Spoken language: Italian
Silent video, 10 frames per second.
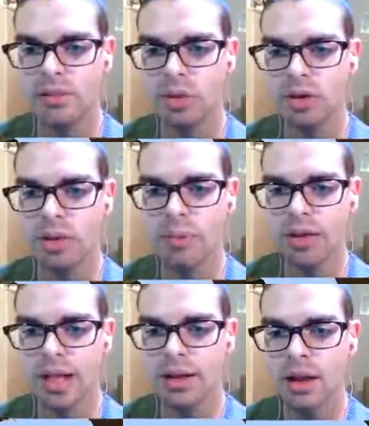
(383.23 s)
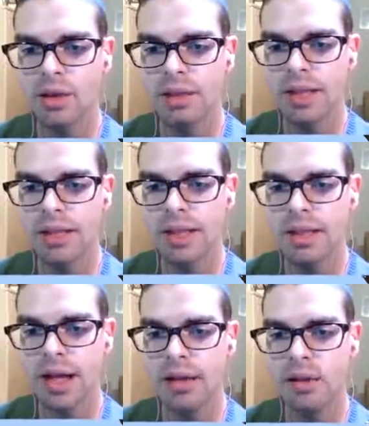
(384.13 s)
Molto importante, lo vedete
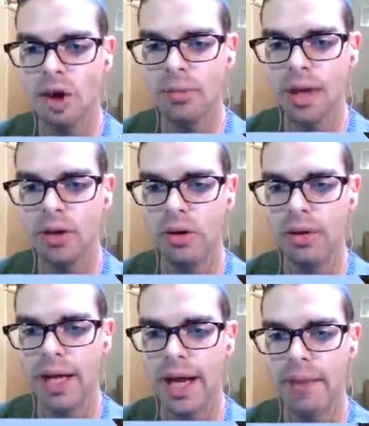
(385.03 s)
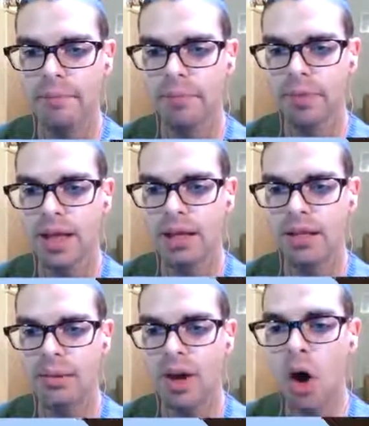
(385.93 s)
dal nome. Ok, andiamo